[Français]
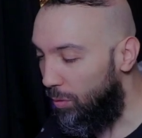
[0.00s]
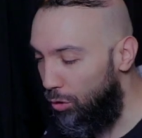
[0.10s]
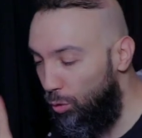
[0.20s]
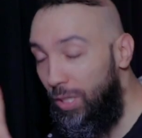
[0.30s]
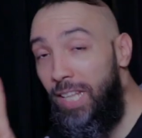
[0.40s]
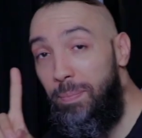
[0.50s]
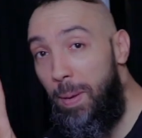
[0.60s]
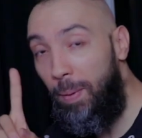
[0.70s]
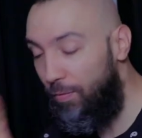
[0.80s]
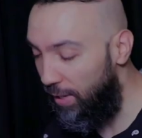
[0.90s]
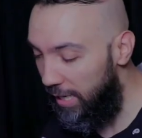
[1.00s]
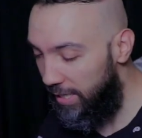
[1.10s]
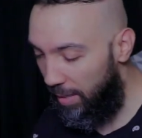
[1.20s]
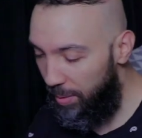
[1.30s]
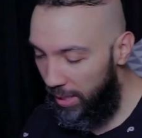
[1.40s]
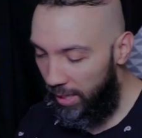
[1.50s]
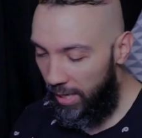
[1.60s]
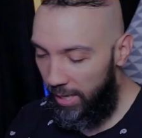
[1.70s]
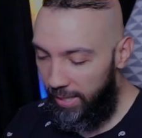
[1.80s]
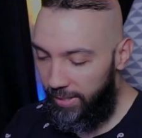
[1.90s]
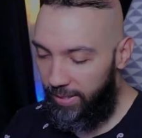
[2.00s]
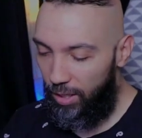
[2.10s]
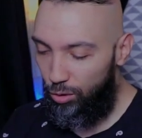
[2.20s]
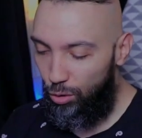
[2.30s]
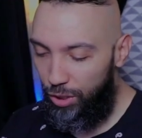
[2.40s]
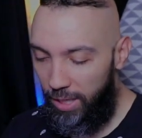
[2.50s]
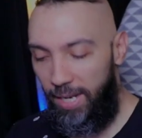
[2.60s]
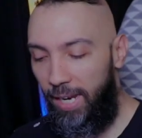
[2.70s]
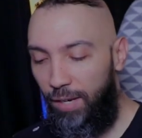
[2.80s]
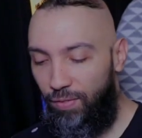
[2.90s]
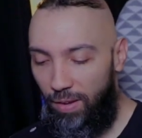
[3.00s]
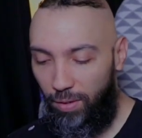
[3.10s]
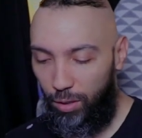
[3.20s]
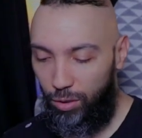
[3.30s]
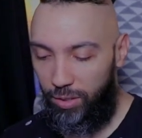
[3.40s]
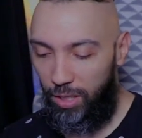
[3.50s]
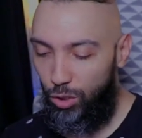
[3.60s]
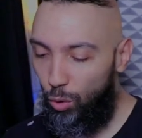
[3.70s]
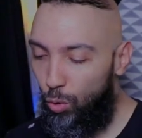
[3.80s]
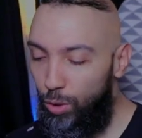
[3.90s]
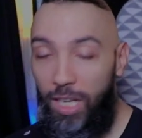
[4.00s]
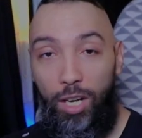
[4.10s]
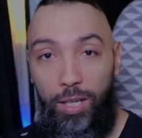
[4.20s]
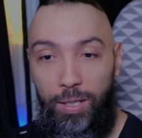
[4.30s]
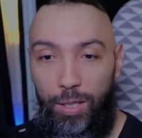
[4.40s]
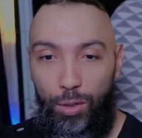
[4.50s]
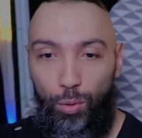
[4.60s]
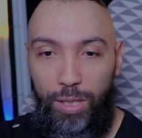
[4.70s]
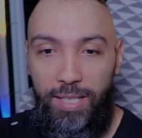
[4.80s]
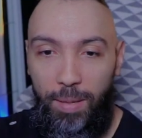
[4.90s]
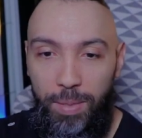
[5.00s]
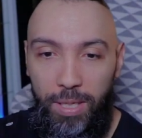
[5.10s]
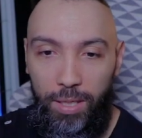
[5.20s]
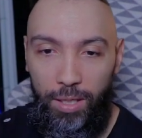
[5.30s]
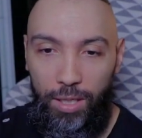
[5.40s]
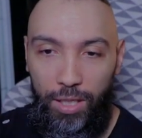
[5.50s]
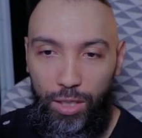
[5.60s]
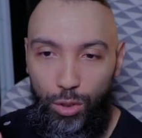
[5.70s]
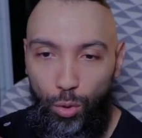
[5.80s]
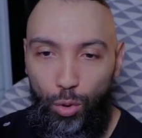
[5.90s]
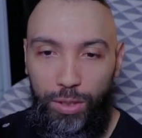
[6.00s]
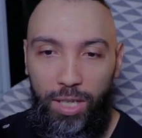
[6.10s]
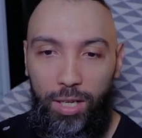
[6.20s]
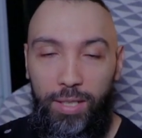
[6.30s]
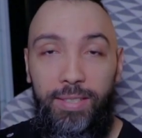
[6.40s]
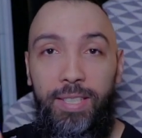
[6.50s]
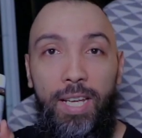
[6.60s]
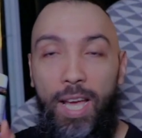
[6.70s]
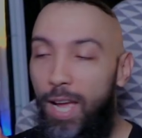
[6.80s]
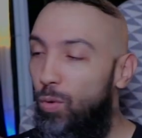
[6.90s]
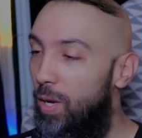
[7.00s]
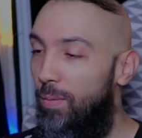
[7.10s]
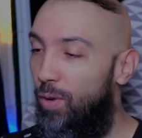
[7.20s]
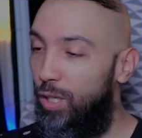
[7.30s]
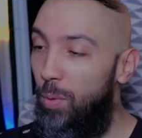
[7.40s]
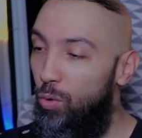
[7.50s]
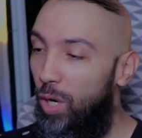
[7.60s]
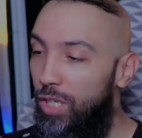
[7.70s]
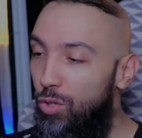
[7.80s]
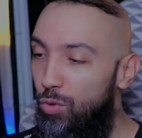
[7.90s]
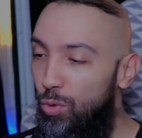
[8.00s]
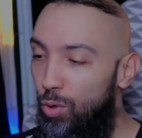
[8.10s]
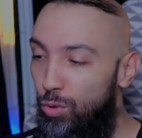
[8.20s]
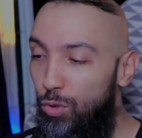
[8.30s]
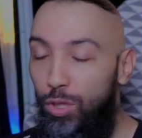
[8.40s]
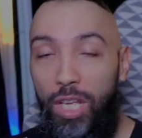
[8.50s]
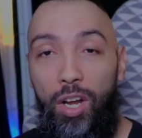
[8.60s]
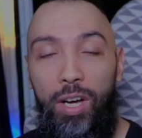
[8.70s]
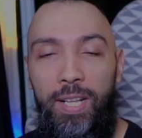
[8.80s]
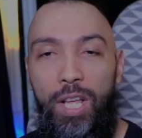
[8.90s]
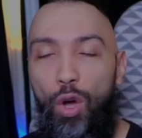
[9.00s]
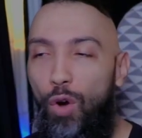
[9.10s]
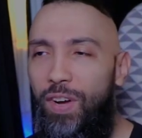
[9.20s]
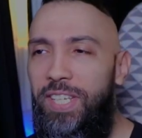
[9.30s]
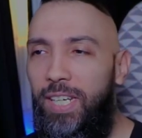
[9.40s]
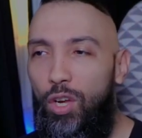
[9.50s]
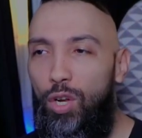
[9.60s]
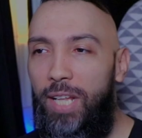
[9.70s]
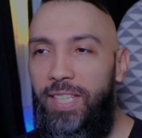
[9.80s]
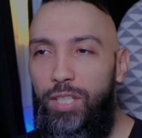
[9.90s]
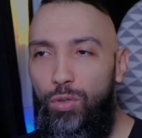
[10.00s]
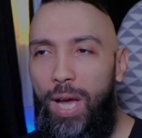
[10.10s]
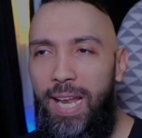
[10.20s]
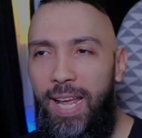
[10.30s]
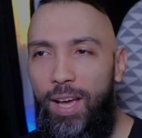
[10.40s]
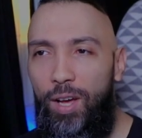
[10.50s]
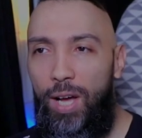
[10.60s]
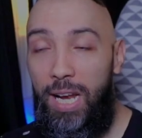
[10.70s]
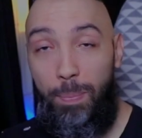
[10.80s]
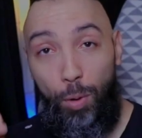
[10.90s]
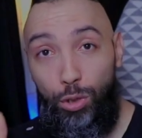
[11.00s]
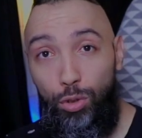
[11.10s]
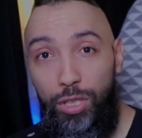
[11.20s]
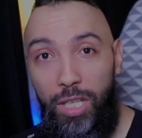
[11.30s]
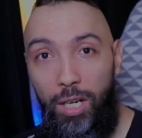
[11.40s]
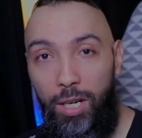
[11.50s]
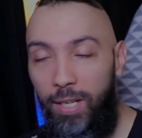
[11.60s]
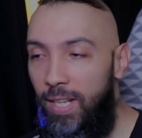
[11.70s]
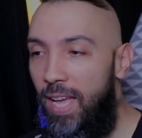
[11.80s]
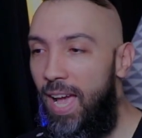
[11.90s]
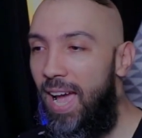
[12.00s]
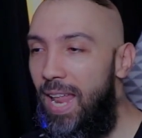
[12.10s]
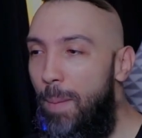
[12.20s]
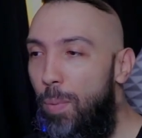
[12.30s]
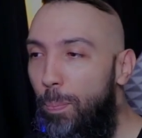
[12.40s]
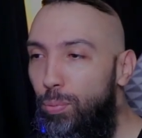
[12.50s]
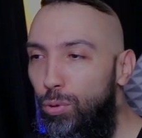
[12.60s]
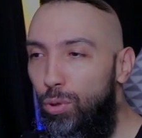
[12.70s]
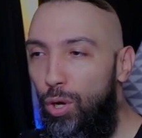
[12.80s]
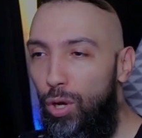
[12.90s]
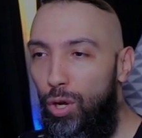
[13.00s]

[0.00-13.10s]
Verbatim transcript: Donc l'un de mes préférés, les amis, c'est euh, de chez Eric Favre, c'est Chocotella. Donc les amis, Chocotella, c'est incroyable. Franchement, on aurait dit du, euh, Nutella. On va dire que la texture, elle est, euh, elle est proche du Nutella, elle est un peu plus